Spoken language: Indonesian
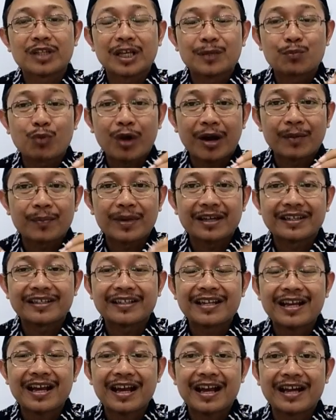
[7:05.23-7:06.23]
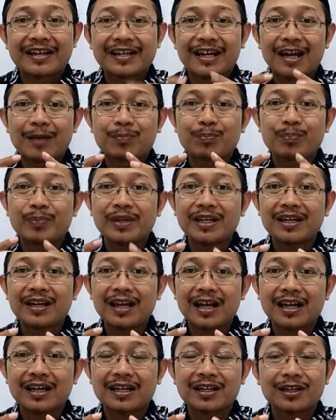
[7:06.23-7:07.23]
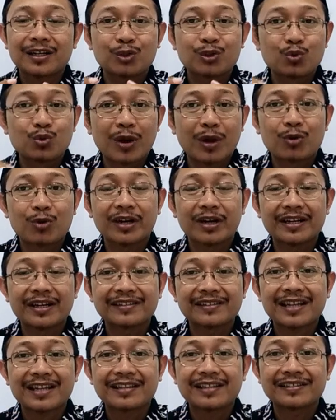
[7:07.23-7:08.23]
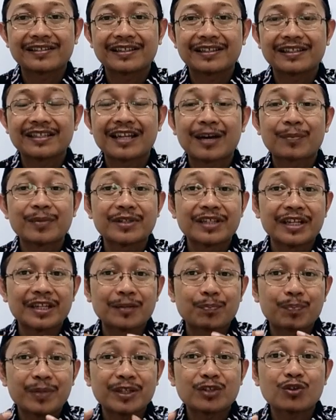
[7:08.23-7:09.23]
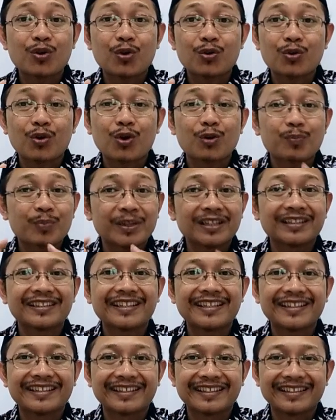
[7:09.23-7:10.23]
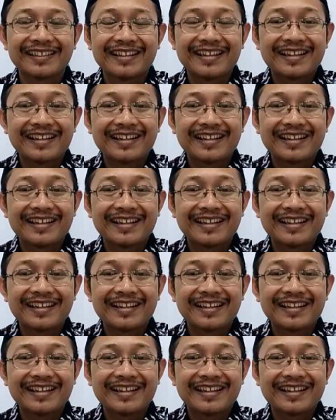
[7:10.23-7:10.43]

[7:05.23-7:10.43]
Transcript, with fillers: dan Muhammadiyah adalah pilar dua organisasi yang menjadi penyokong penting,